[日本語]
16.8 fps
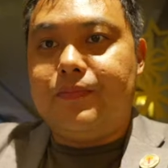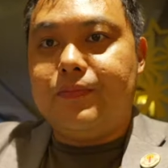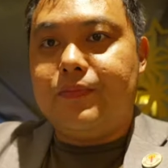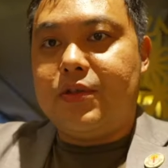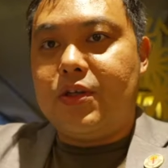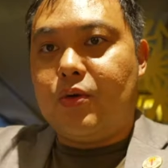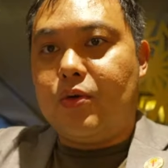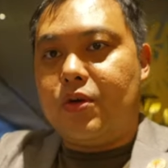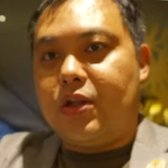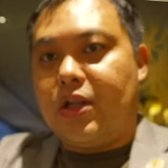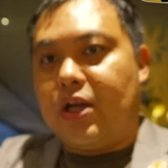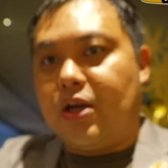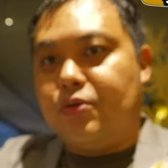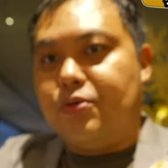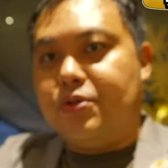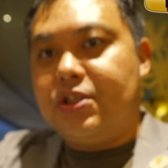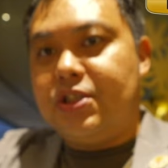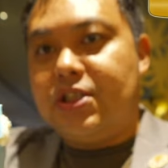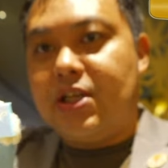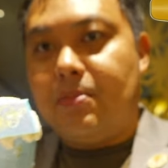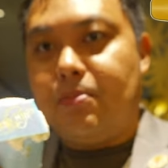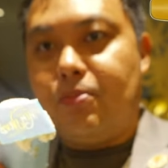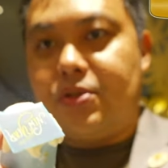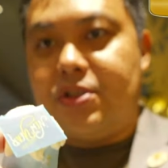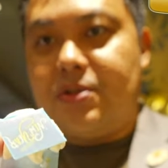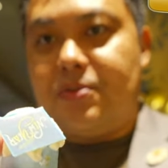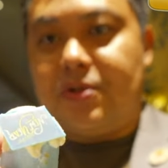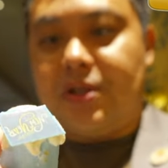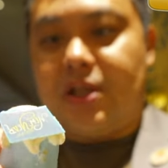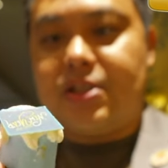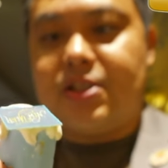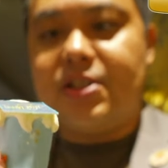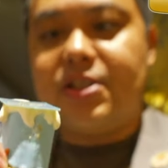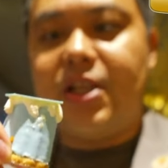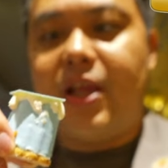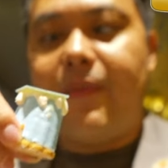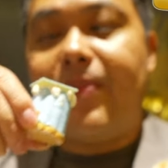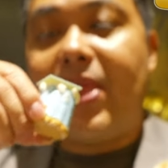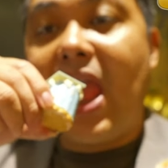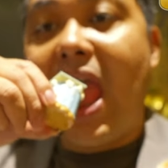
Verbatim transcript: そしてこれなんか富士山モチーフのやつですね